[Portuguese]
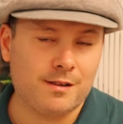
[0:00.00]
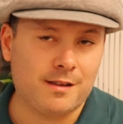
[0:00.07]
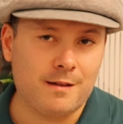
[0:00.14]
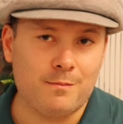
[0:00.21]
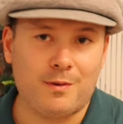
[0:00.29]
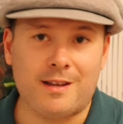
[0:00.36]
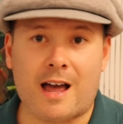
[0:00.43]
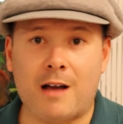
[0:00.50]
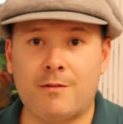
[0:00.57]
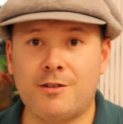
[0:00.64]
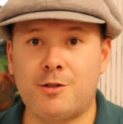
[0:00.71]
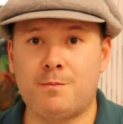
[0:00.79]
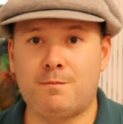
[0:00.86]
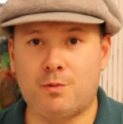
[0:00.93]
exemplo, em
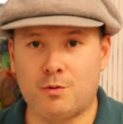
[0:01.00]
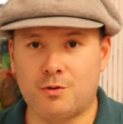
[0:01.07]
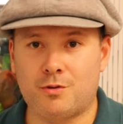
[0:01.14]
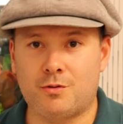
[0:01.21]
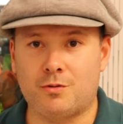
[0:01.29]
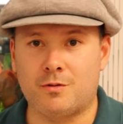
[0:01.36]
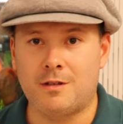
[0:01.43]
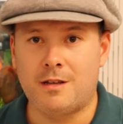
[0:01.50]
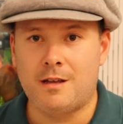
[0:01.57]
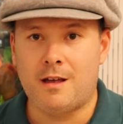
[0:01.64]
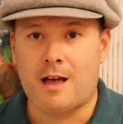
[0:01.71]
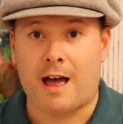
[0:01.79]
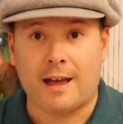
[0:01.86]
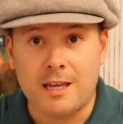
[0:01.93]
água de poço,
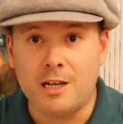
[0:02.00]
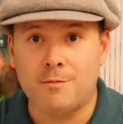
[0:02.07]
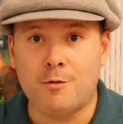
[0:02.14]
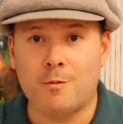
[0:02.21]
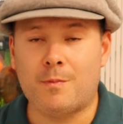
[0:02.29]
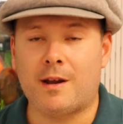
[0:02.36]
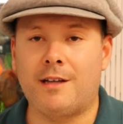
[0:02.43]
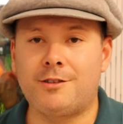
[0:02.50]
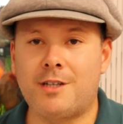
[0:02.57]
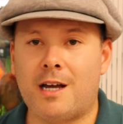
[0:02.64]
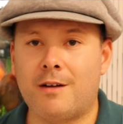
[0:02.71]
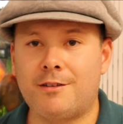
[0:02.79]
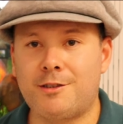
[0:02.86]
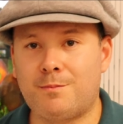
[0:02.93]
aqui no meu prédio é
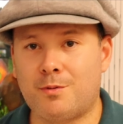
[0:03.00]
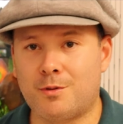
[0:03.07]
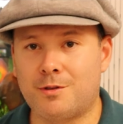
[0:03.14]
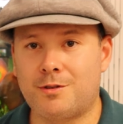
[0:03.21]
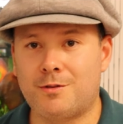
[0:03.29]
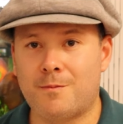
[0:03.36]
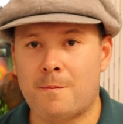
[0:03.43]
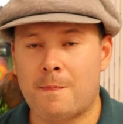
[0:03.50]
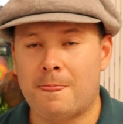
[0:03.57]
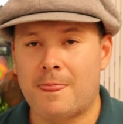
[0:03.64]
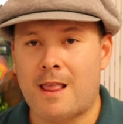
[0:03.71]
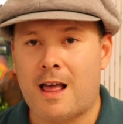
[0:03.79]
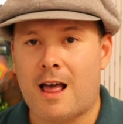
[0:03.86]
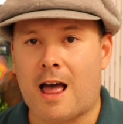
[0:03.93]
água de poço.
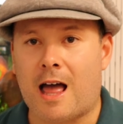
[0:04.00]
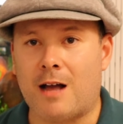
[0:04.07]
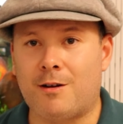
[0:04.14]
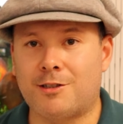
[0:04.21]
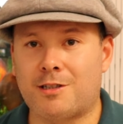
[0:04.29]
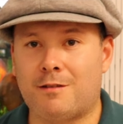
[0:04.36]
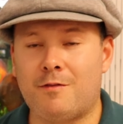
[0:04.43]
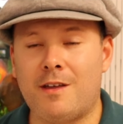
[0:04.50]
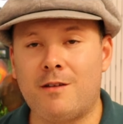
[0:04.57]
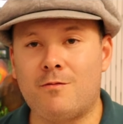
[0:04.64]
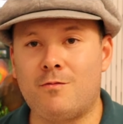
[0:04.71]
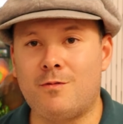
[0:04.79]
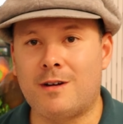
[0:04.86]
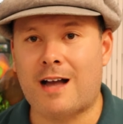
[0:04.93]
A água já vem
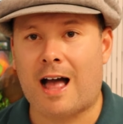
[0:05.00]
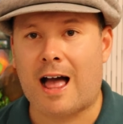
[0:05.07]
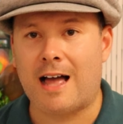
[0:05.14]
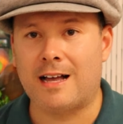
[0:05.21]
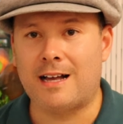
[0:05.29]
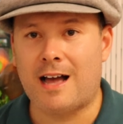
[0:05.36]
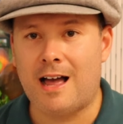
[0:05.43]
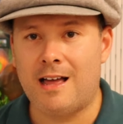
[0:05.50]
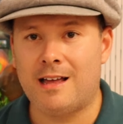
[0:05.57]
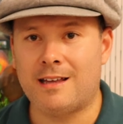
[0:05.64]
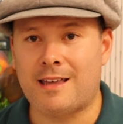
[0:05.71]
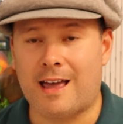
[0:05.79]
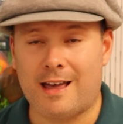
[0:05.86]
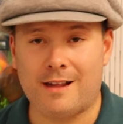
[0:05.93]
com
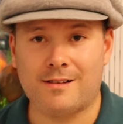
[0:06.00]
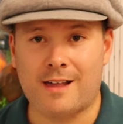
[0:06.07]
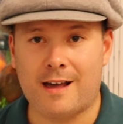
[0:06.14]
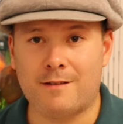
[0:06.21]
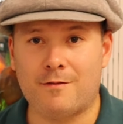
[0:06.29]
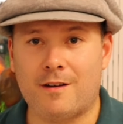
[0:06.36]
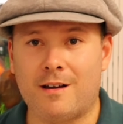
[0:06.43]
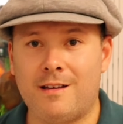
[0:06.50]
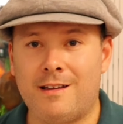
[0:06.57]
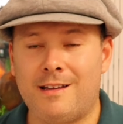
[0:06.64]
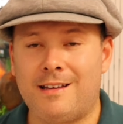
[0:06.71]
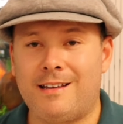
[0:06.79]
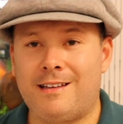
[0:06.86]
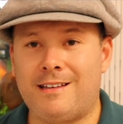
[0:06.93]
KH, que é a reserva
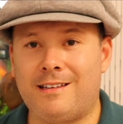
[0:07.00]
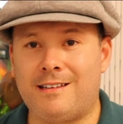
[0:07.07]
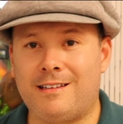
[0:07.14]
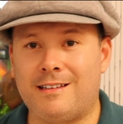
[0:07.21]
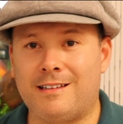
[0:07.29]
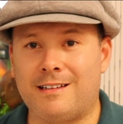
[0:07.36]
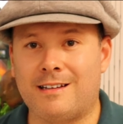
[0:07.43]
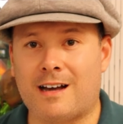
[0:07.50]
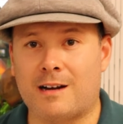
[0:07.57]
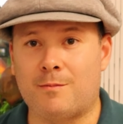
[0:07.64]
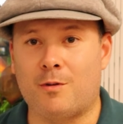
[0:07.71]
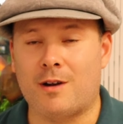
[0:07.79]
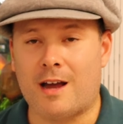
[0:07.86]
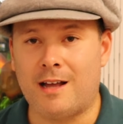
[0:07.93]
em
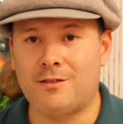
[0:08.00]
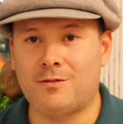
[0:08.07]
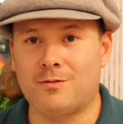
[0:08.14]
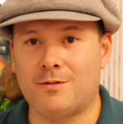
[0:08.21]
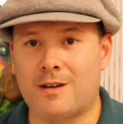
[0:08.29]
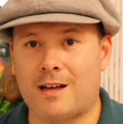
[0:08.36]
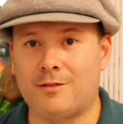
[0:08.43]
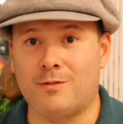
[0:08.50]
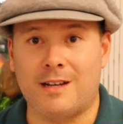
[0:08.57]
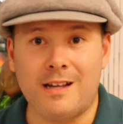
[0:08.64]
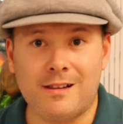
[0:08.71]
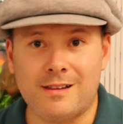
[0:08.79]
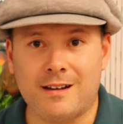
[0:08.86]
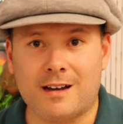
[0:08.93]
carbonato, a
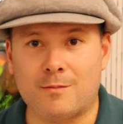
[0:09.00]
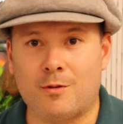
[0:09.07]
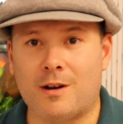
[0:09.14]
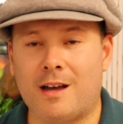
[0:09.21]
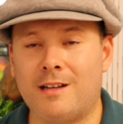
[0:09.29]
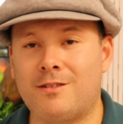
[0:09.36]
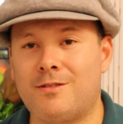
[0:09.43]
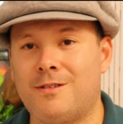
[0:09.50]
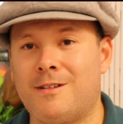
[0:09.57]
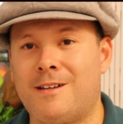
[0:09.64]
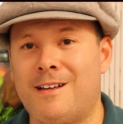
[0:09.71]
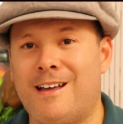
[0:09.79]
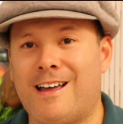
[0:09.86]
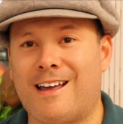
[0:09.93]
dureza em carbonato,
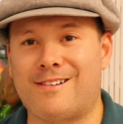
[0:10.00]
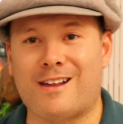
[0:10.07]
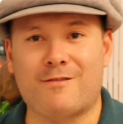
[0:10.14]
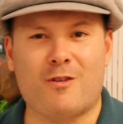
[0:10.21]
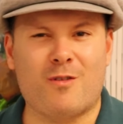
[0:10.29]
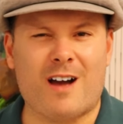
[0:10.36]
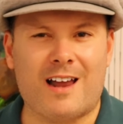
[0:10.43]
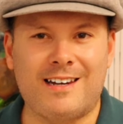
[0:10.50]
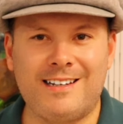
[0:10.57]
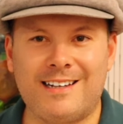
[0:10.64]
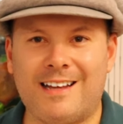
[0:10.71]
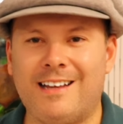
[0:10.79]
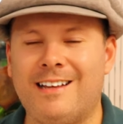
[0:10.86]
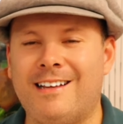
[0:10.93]
reserva
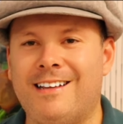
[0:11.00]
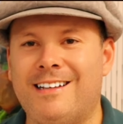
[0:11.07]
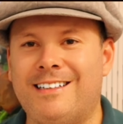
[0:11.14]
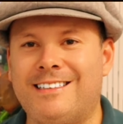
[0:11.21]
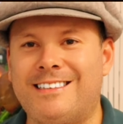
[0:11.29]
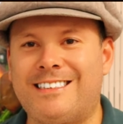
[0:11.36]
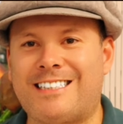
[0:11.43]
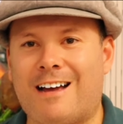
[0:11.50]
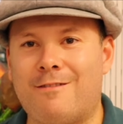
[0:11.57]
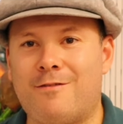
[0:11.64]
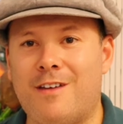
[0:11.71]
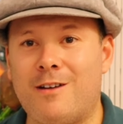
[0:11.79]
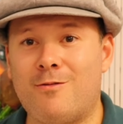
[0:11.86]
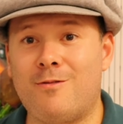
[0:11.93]
alcalina, já
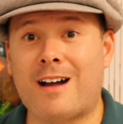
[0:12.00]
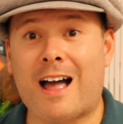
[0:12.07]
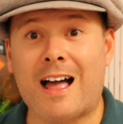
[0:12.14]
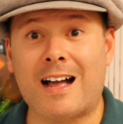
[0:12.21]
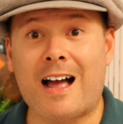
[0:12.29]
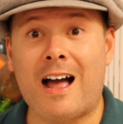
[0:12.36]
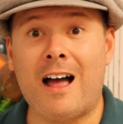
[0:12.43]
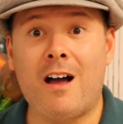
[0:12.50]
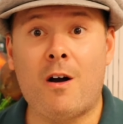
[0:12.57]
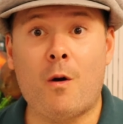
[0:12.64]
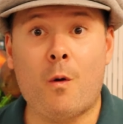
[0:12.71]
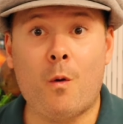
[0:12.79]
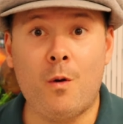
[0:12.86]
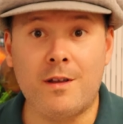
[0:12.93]
vem com
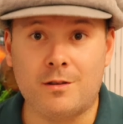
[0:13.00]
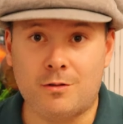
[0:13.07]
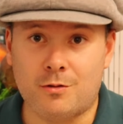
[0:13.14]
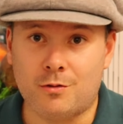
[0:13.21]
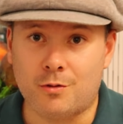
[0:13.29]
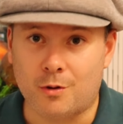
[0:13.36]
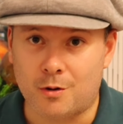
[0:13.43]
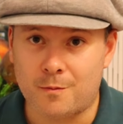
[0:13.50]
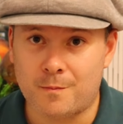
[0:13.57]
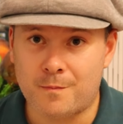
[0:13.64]
KH 8.